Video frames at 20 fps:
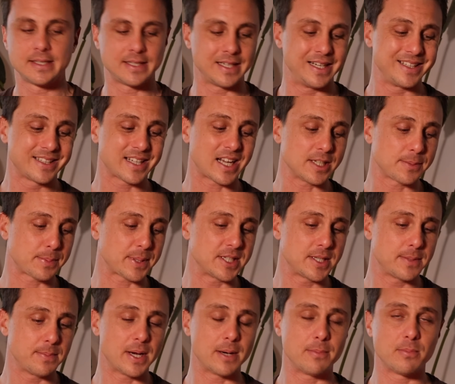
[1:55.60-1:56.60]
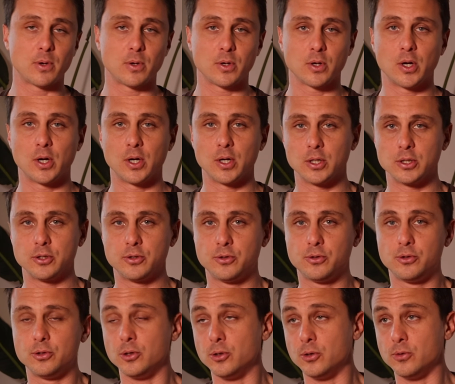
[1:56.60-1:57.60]
C'est les traces principalement euh,
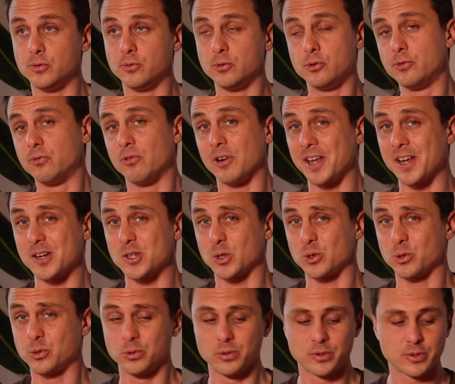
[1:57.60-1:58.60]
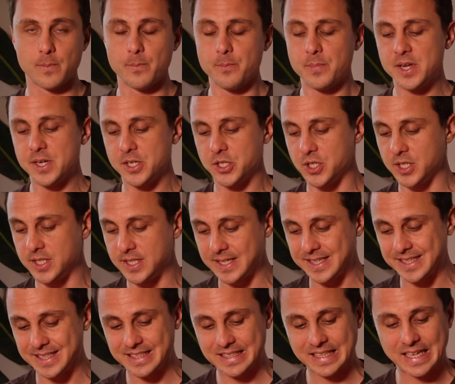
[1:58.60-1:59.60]
du voyage en soute. Mais j'étais
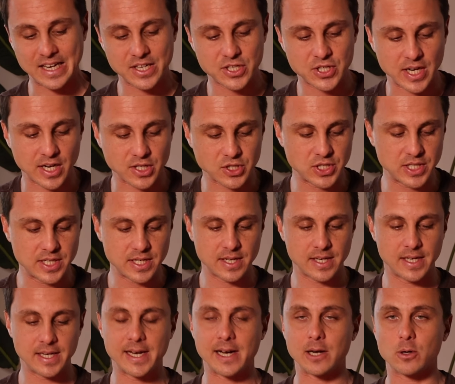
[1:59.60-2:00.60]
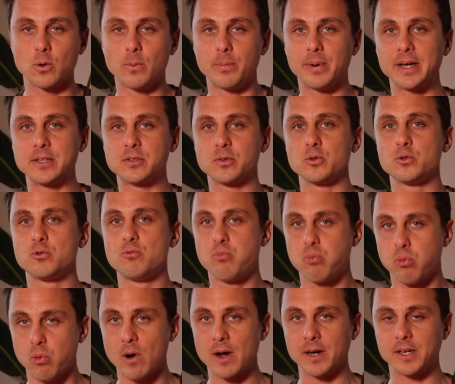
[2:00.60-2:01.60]
très chargé et à comparaison du
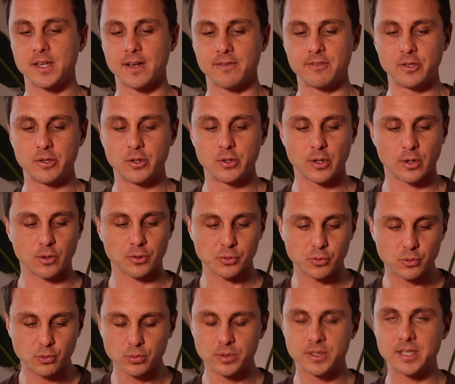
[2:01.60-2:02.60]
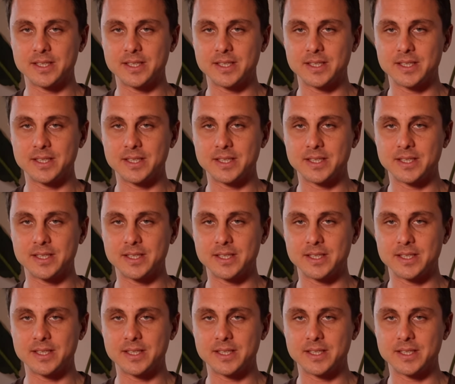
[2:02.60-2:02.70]
poids qu'il y avait dedans, tout